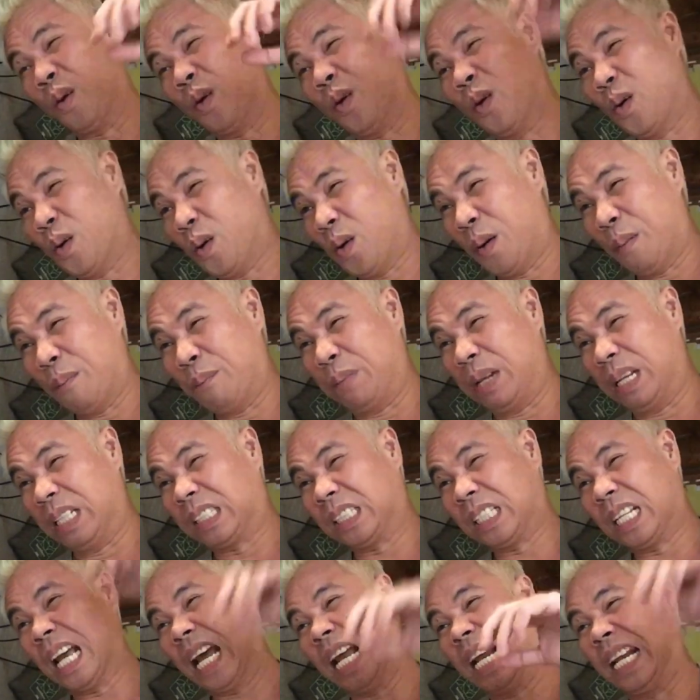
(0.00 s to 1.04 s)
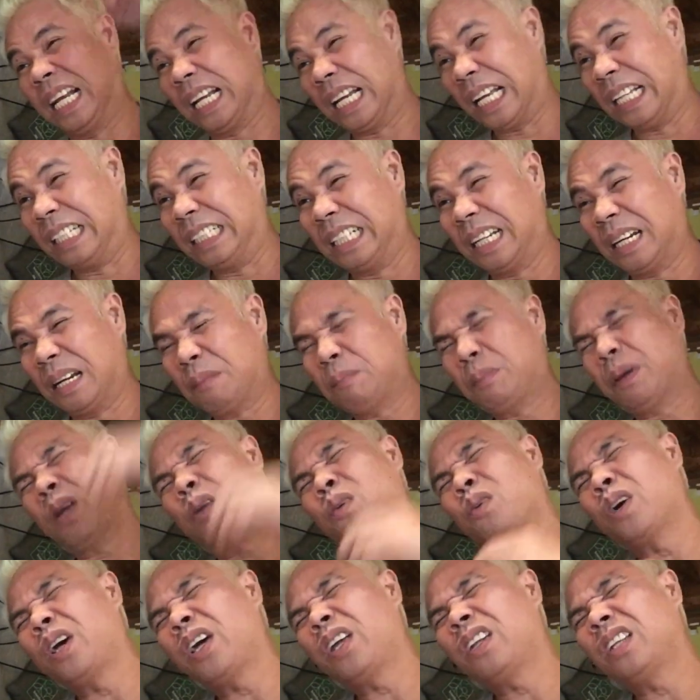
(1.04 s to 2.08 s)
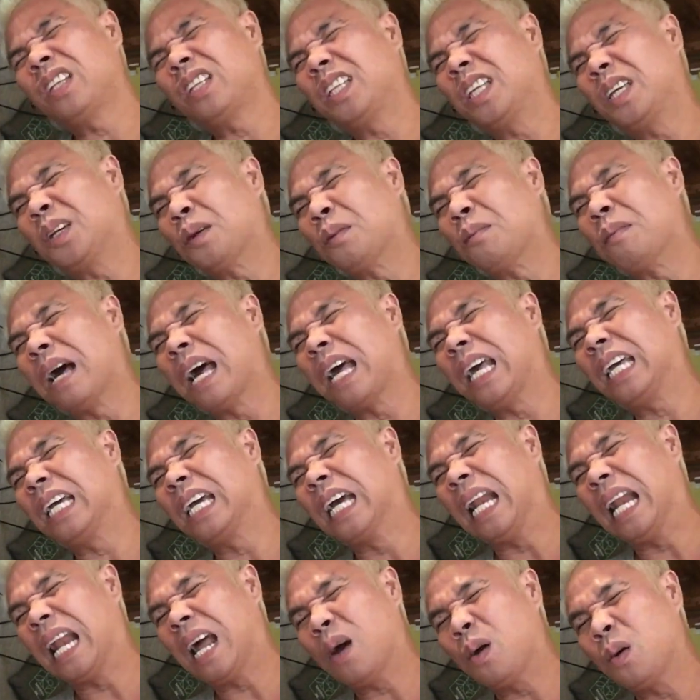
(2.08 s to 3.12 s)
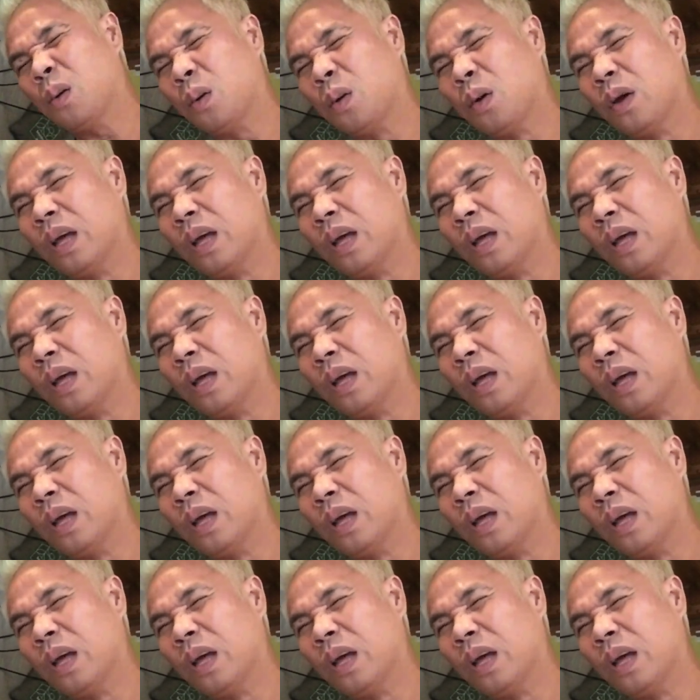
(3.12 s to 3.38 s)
Oo, bilis nga ng ganyan. Eh. Pero ngayon, hindi ko maigalaw.